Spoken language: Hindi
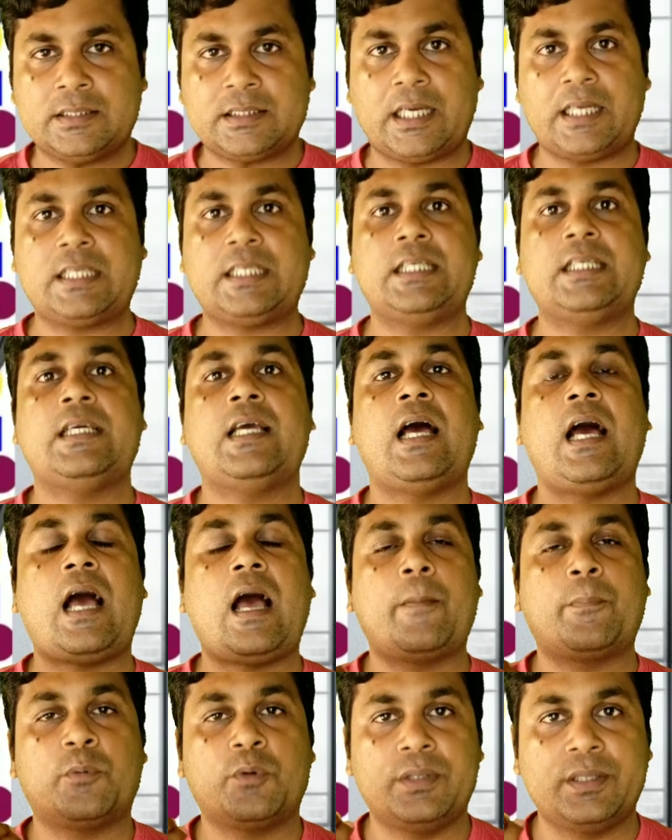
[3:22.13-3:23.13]
ताकि
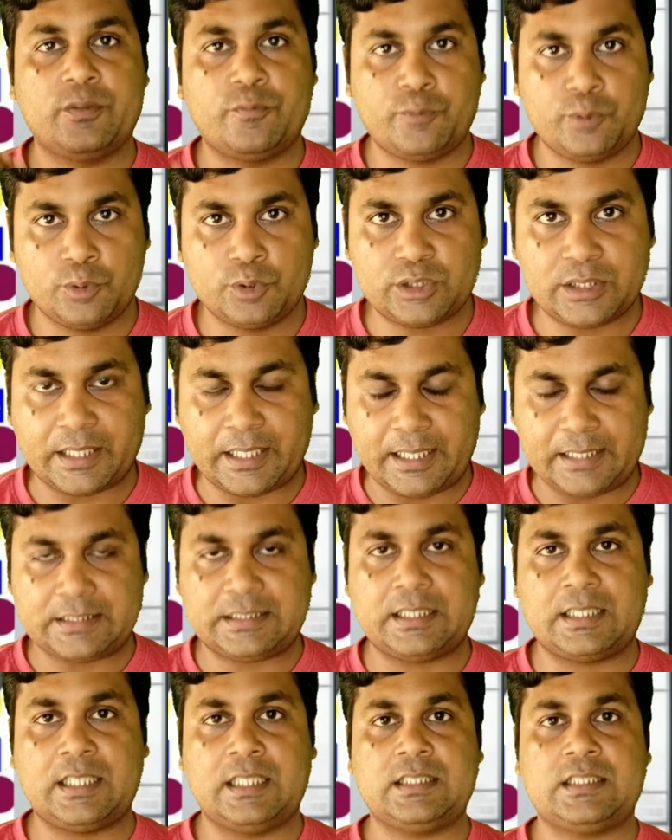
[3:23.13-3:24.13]
आपको इन फ्यूचर
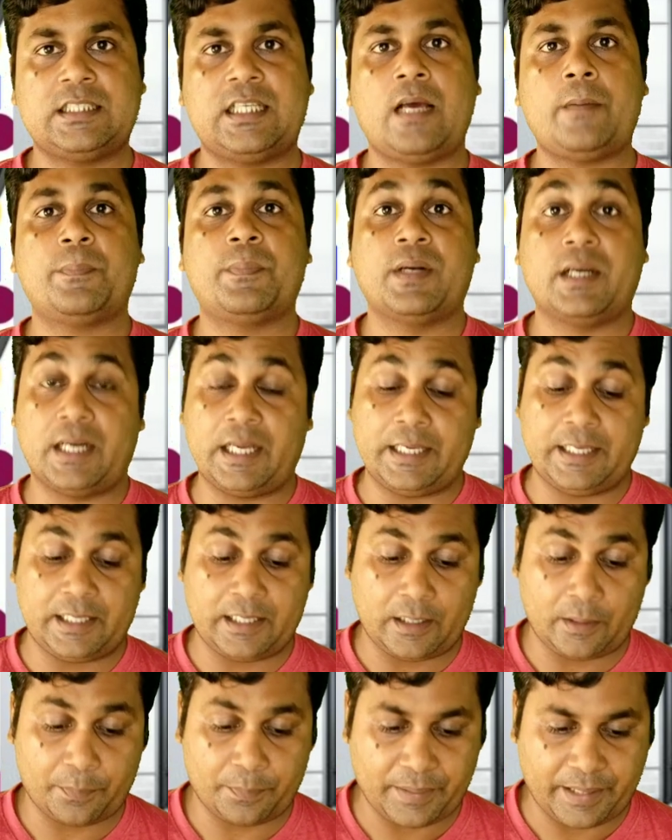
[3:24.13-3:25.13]
ऐसी गलती आप नहीं
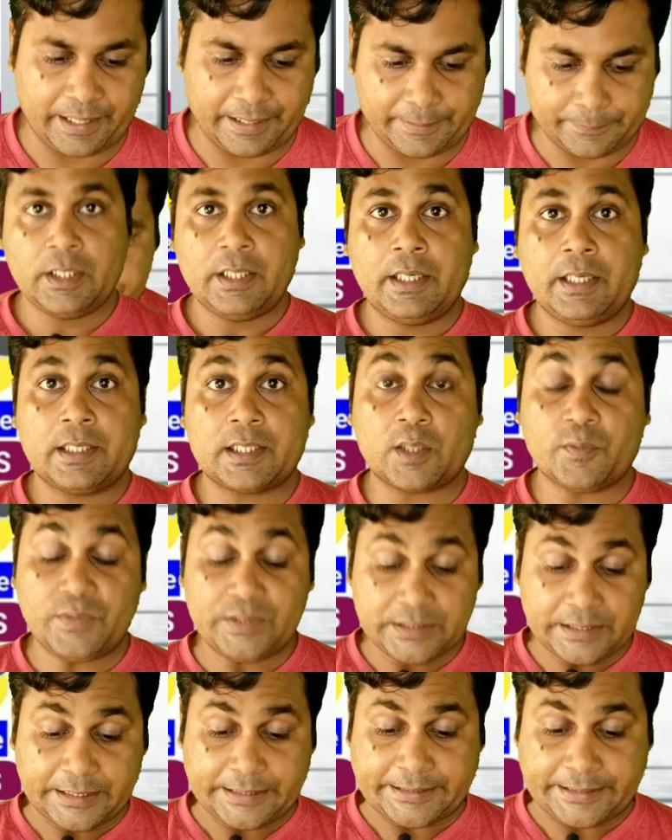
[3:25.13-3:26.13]
कर पाए
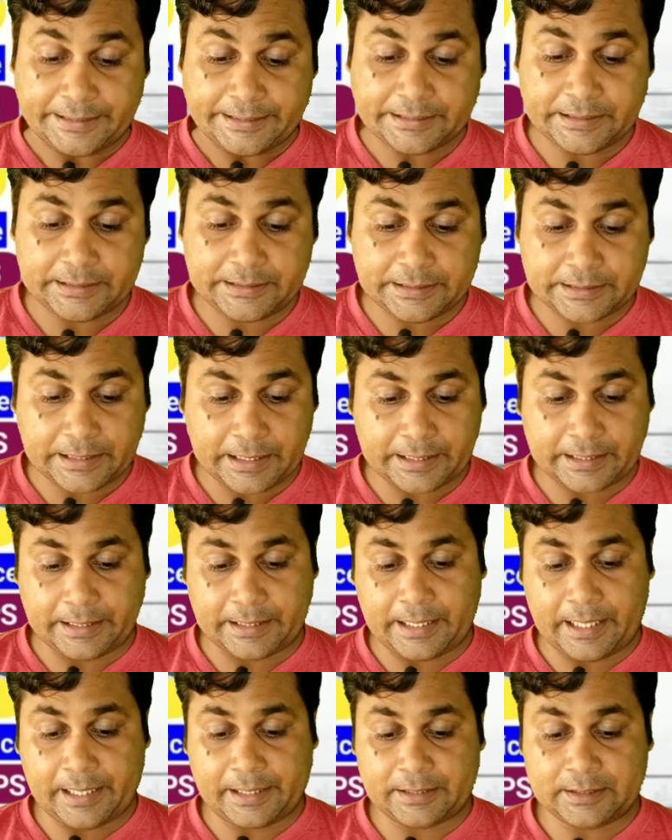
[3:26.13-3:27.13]
रविंद्र देती जी का
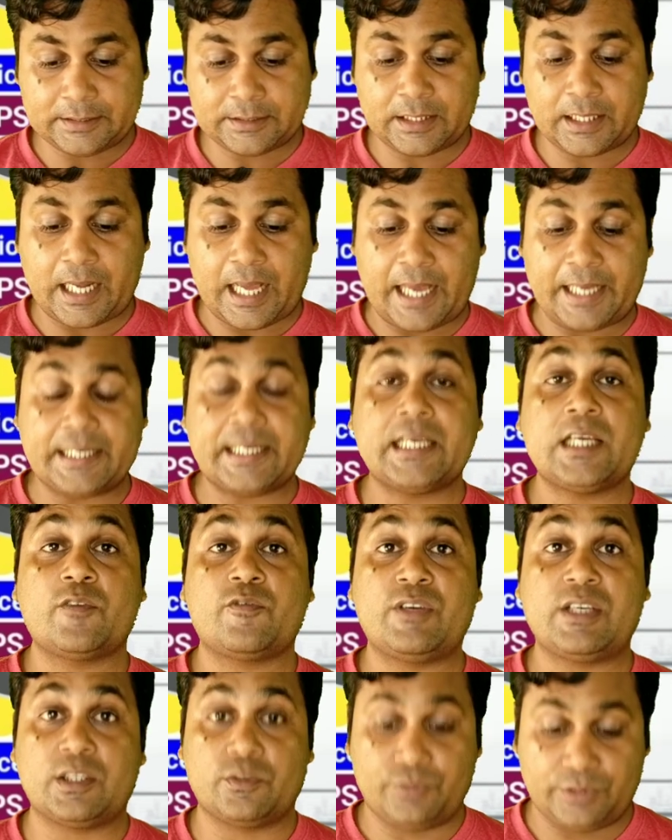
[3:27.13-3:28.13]
कहना है कि सर आई हैव
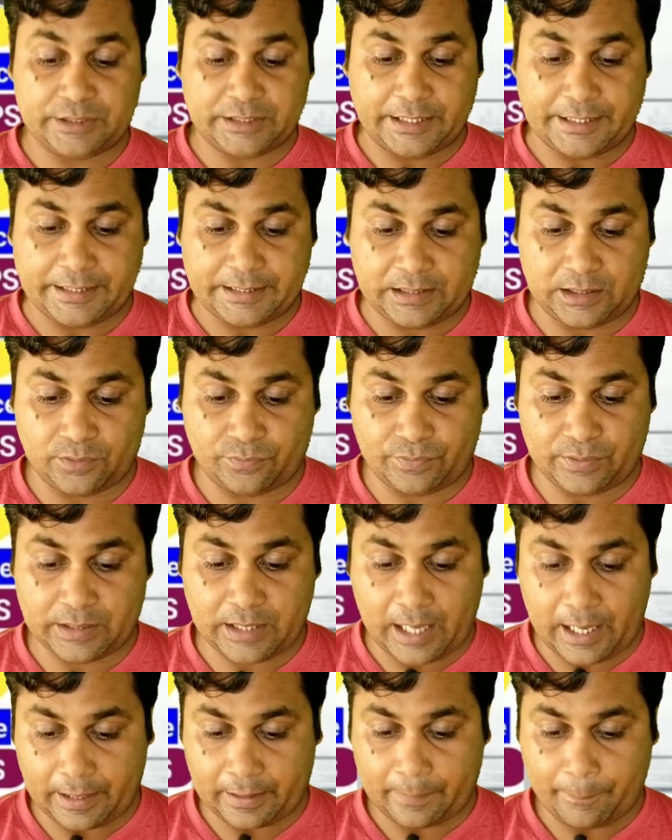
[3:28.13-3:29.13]
विजन डी वी
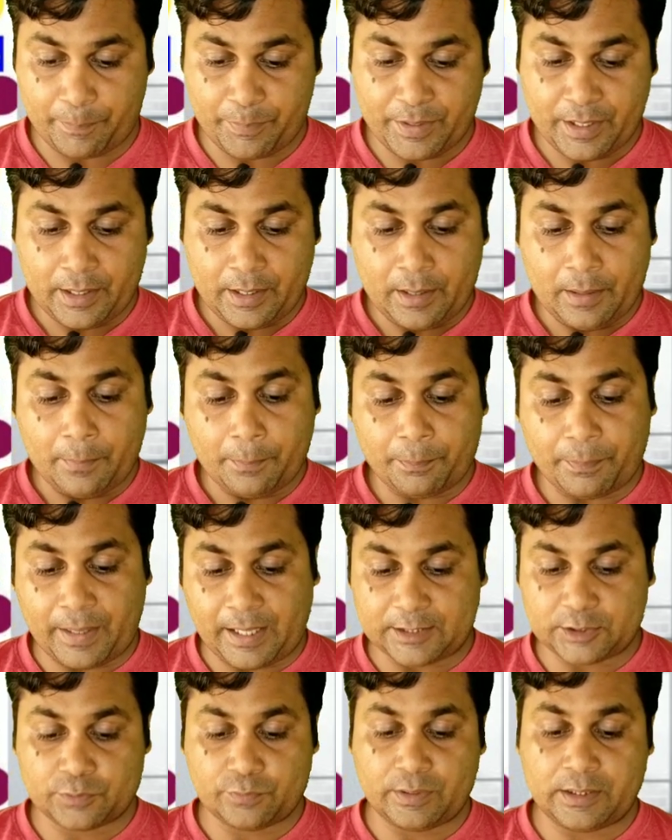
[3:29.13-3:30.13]
आर
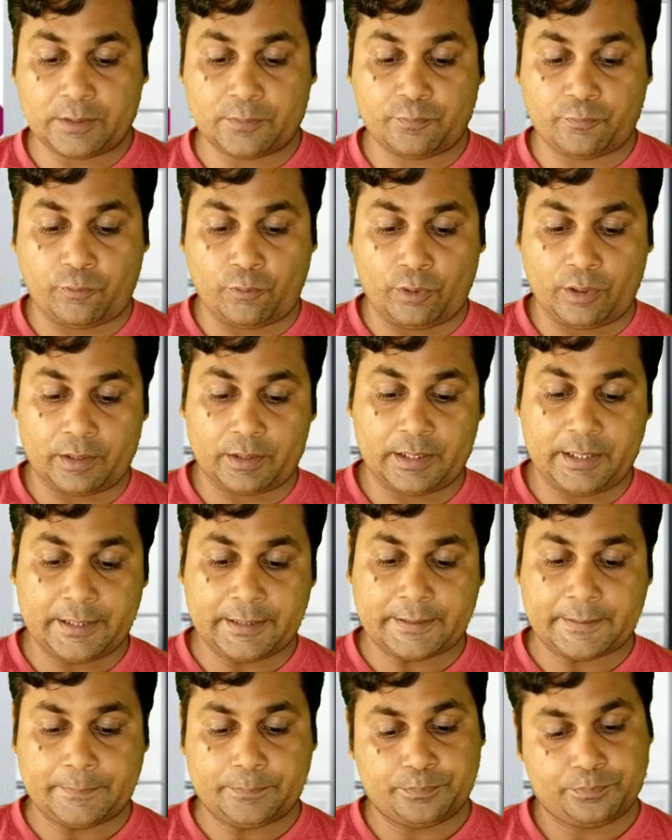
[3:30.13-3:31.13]
पासवर्ड फॉर
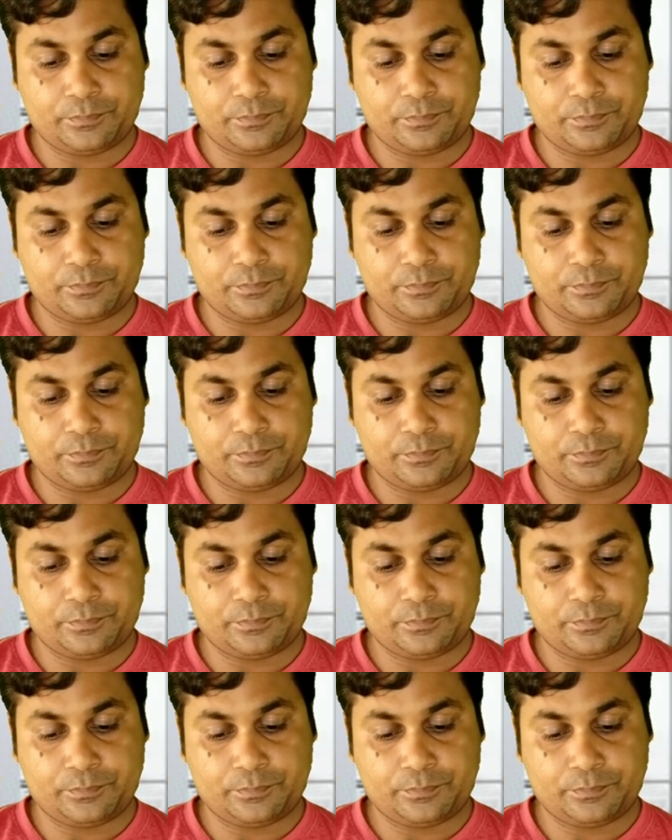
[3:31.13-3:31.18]
गेट